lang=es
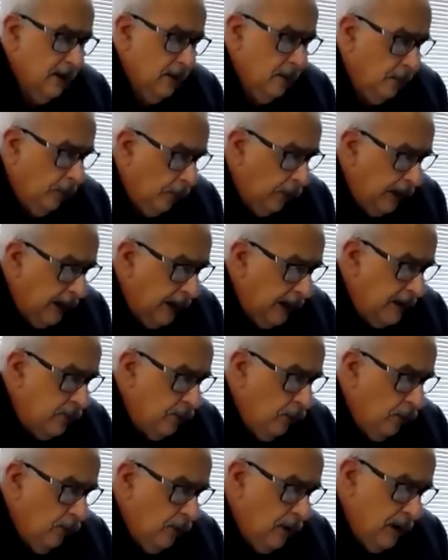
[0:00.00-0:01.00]
Por
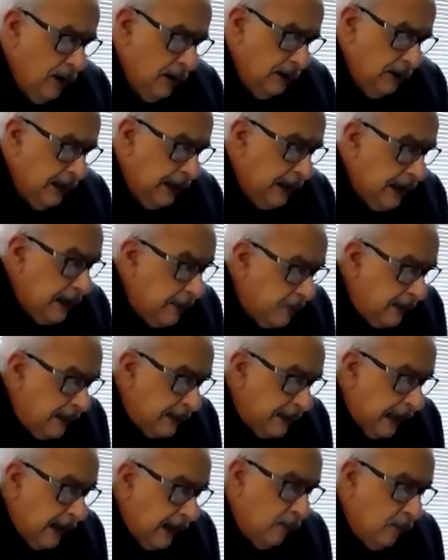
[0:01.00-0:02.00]
ello, les
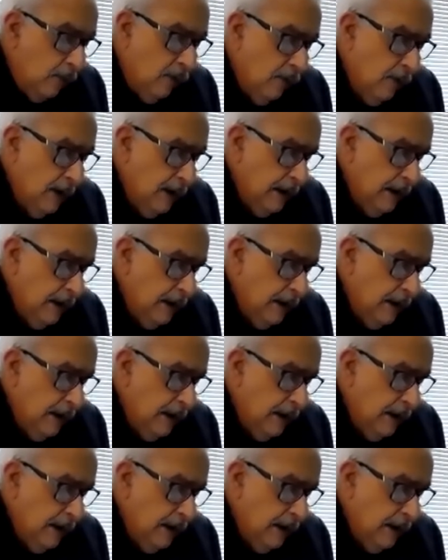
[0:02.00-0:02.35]
invitamos,